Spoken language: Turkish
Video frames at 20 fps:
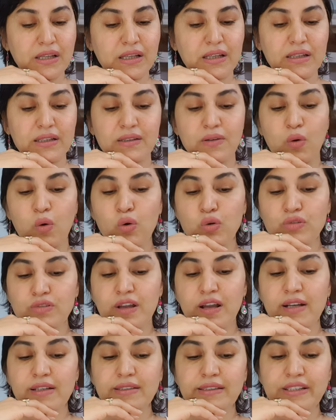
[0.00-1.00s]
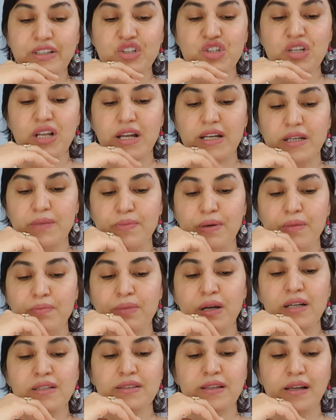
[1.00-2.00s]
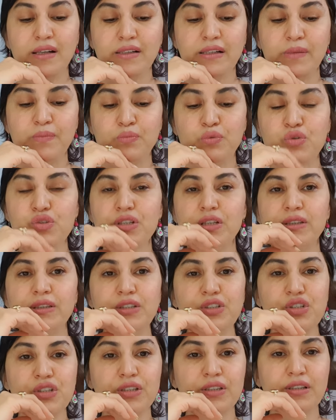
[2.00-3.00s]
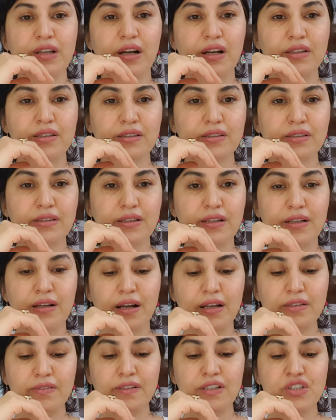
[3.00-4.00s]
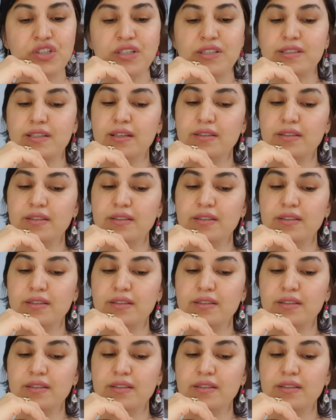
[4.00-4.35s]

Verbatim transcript: e, ortaklı işler yapan bazı akrep burçlarında ciddi ayrılık kararı vereceğiz.